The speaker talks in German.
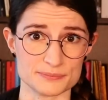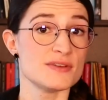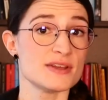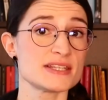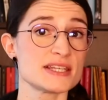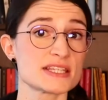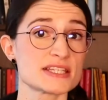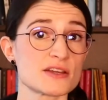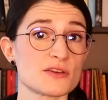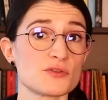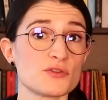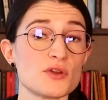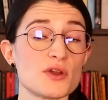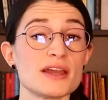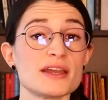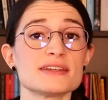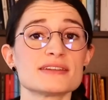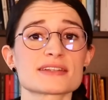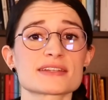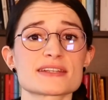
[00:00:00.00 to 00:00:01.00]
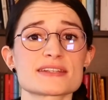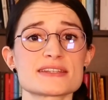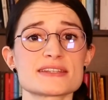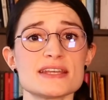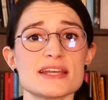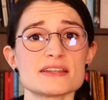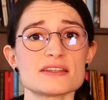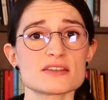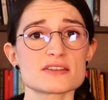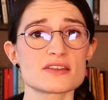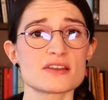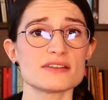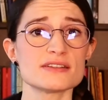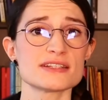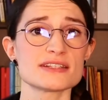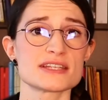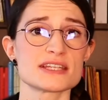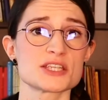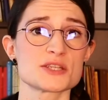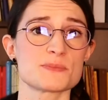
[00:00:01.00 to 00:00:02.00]
Wer sich dafür interessiert, sollte
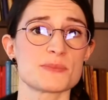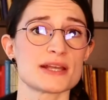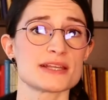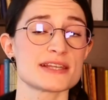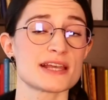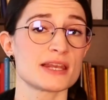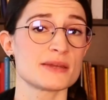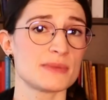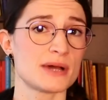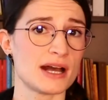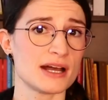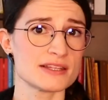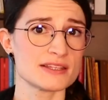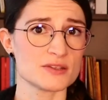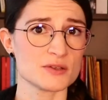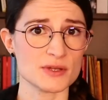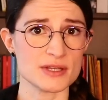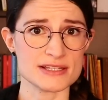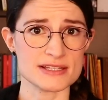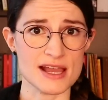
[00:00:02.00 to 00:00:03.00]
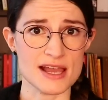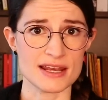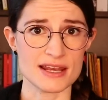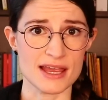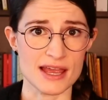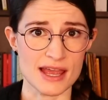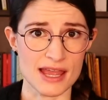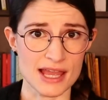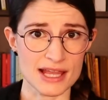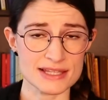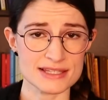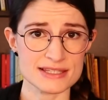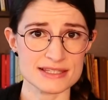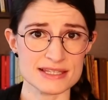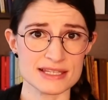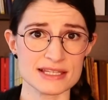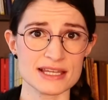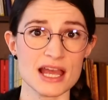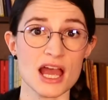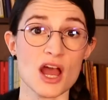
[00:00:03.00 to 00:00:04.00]
sich bei seinem Arzt oder seiner
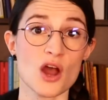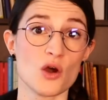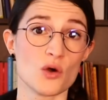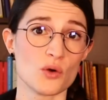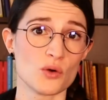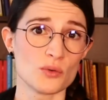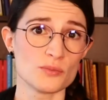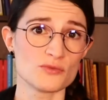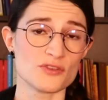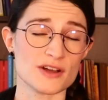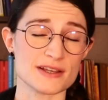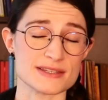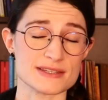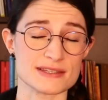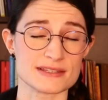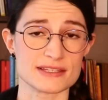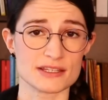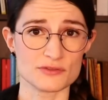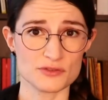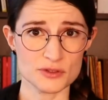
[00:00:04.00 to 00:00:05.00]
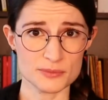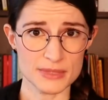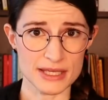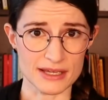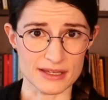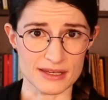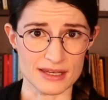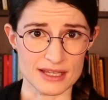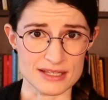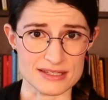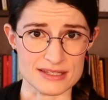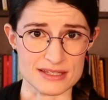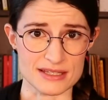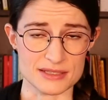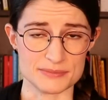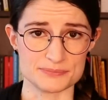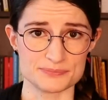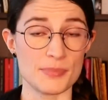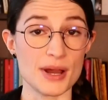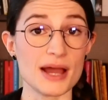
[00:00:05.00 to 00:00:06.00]
Ärztin umfassend informieren
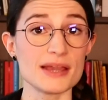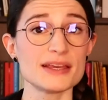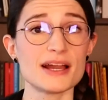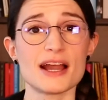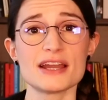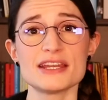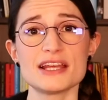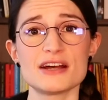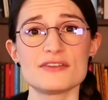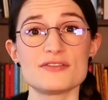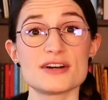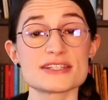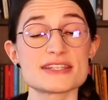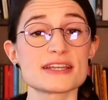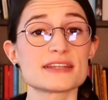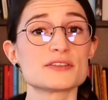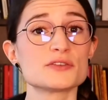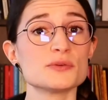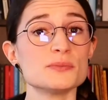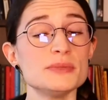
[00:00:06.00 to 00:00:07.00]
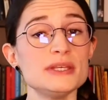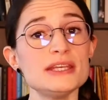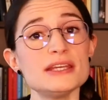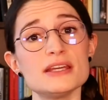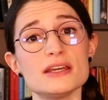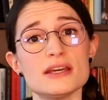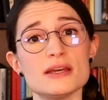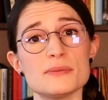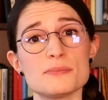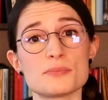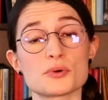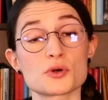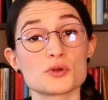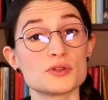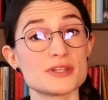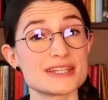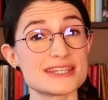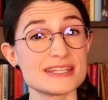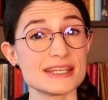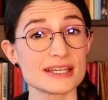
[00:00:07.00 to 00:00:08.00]
lassen. Bei einer Vasektomie
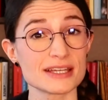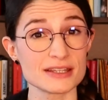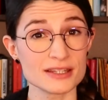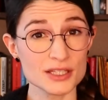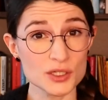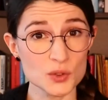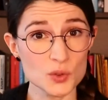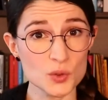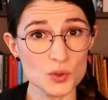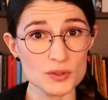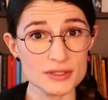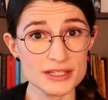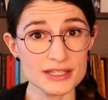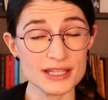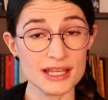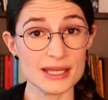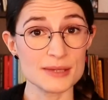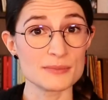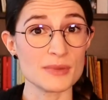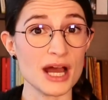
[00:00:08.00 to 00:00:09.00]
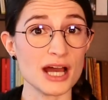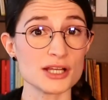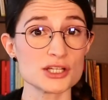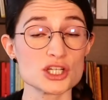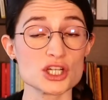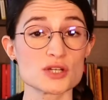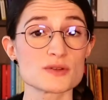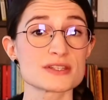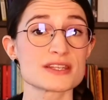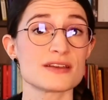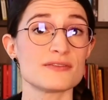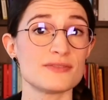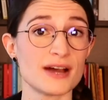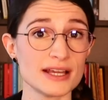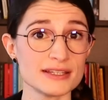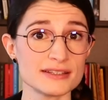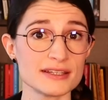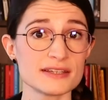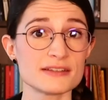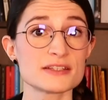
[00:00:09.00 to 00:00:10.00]
produzieren die Hoden im Anschluss
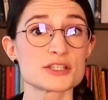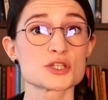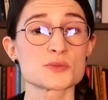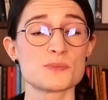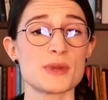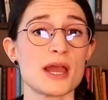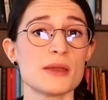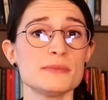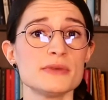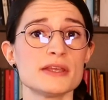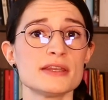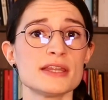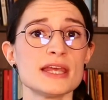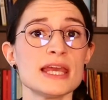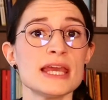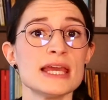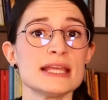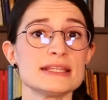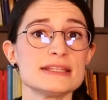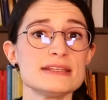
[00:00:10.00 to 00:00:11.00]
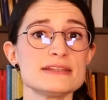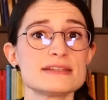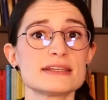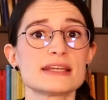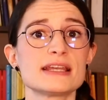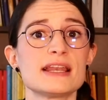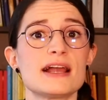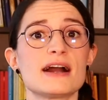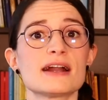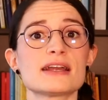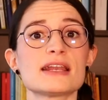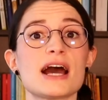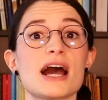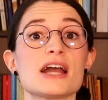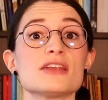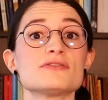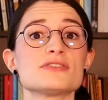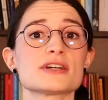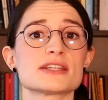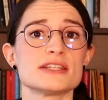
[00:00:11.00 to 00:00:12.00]
weiterhin Spermien, diese gelangen
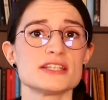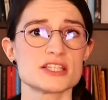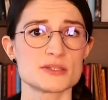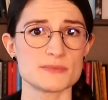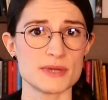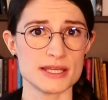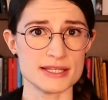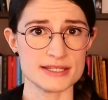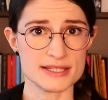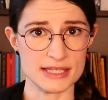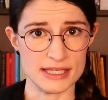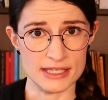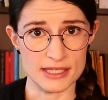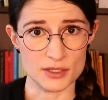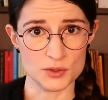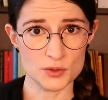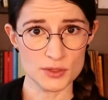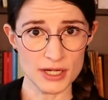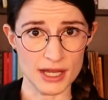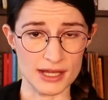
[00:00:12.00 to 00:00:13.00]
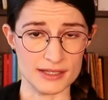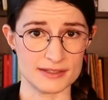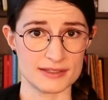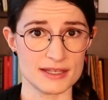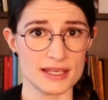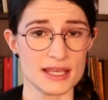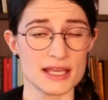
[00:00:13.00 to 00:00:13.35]
einfach nicht mehr ins Ejakulat.